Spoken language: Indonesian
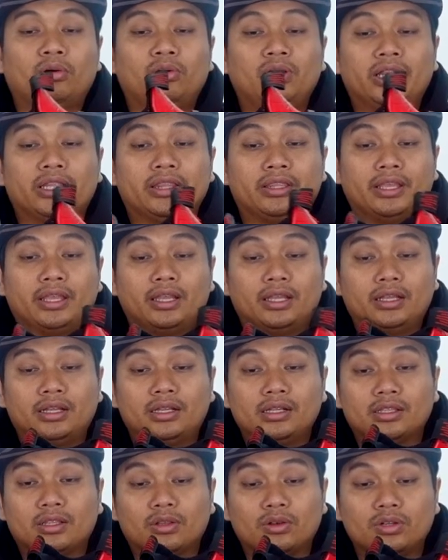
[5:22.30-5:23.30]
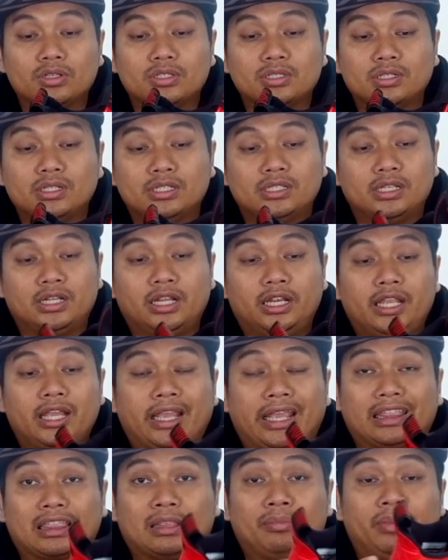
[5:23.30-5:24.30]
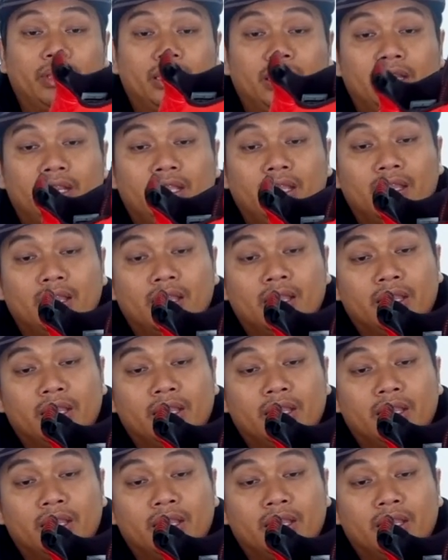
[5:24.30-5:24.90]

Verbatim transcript: kulitnya terus di sini nih yang hitam ini nih